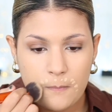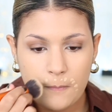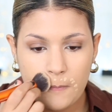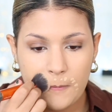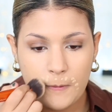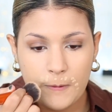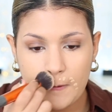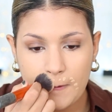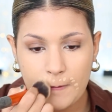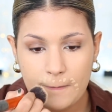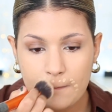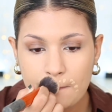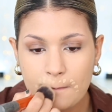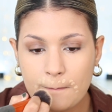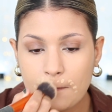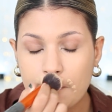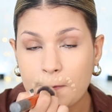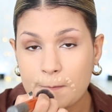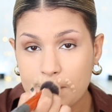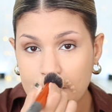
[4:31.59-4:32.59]
porque,
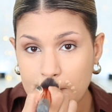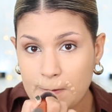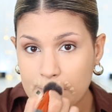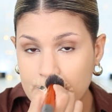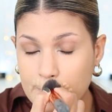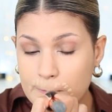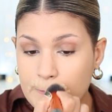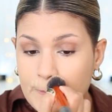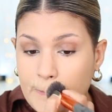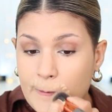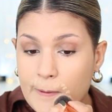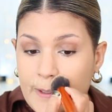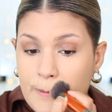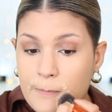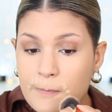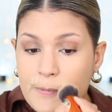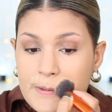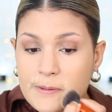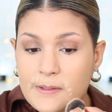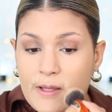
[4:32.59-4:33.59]
por cierto, todas las
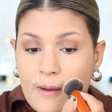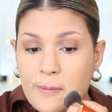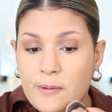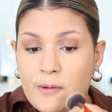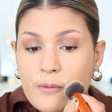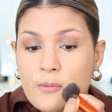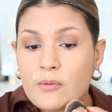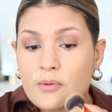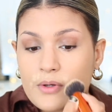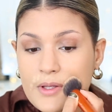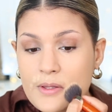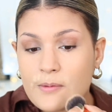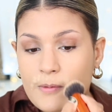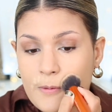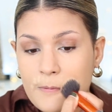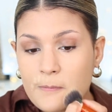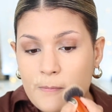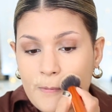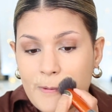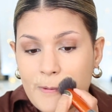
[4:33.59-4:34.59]
muertes habían ocurrido